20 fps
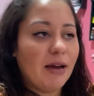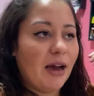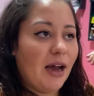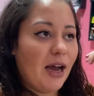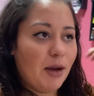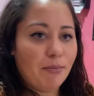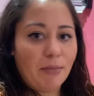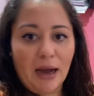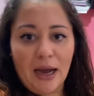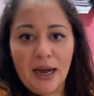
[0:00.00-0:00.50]

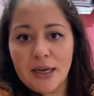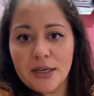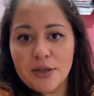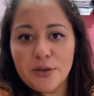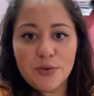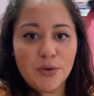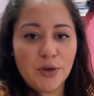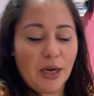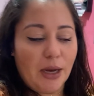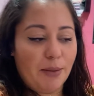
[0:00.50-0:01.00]

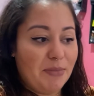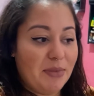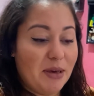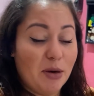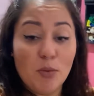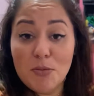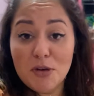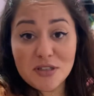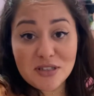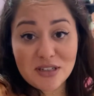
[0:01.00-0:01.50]
Armário,
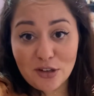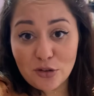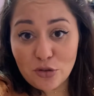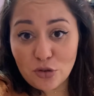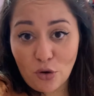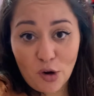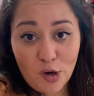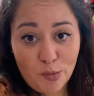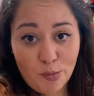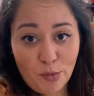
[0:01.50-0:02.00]
meu, meu
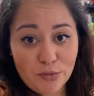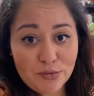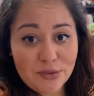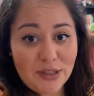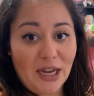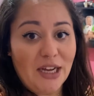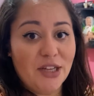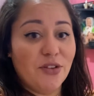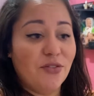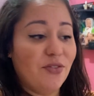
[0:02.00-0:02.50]
escritório
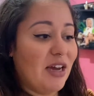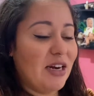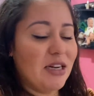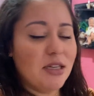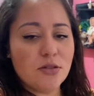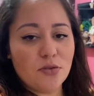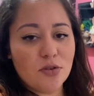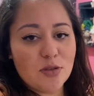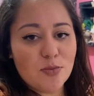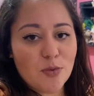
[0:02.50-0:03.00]
montado,
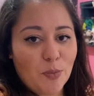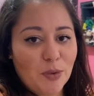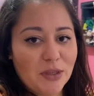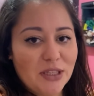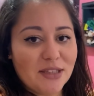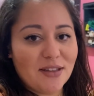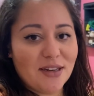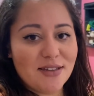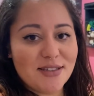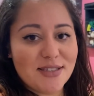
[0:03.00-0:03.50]
várias coisas para
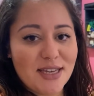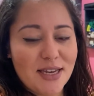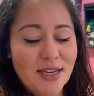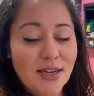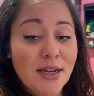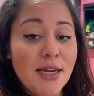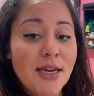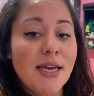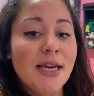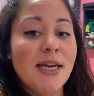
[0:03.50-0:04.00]
poder
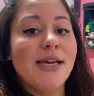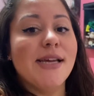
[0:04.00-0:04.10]
trazer.